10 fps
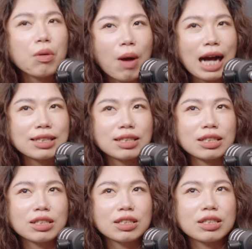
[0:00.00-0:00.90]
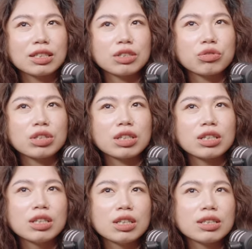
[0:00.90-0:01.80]
花这件事情，你觉得
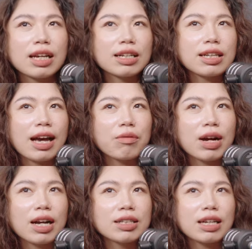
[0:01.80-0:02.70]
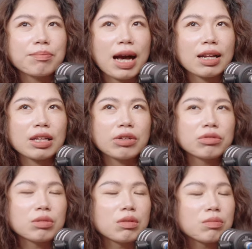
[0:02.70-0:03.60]
在台湾和在巴黎有
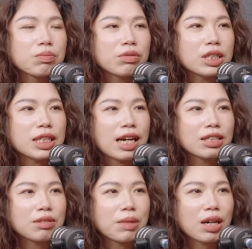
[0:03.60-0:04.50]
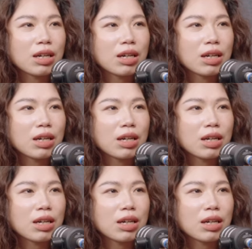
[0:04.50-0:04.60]
什么不一样的吗？